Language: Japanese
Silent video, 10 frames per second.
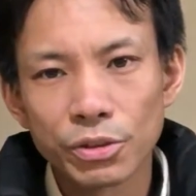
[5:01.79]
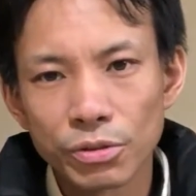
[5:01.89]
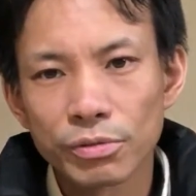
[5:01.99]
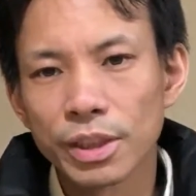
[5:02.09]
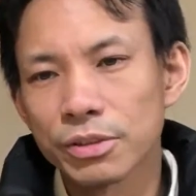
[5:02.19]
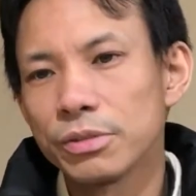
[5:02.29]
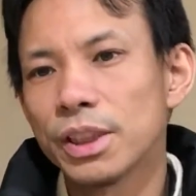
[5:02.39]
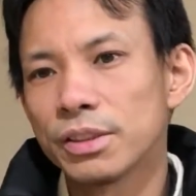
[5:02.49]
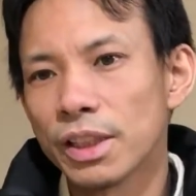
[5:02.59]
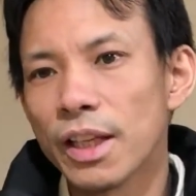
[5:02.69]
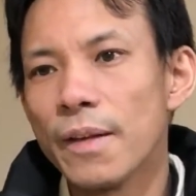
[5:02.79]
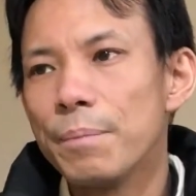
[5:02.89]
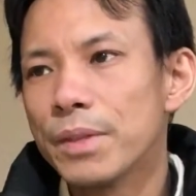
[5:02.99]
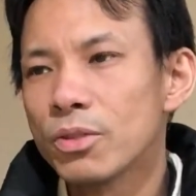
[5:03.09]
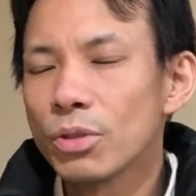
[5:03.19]
るよっていうですね、
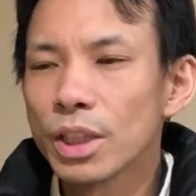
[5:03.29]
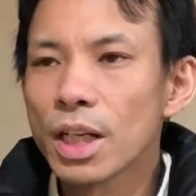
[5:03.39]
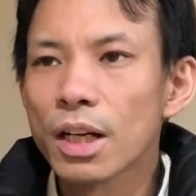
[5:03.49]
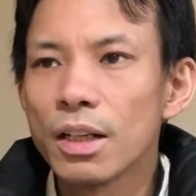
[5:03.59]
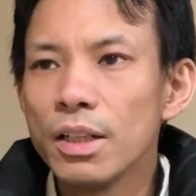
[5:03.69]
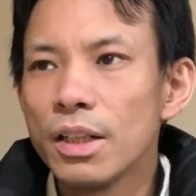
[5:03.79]
それが